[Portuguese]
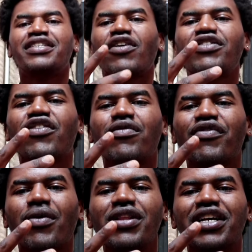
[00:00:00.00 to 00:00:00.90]
Salve, salve minha
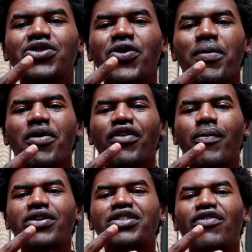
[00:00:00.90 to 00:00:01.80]
família, aqui sou eu mesmo,
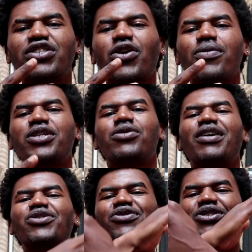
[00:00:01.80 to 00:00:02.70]
Fabiolos na voz, está começando
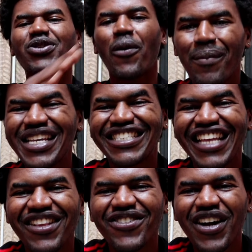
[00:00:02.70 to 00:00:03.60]
mais um videozão
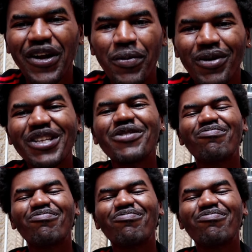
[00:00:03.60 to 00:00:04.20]
pesado no canal Bolando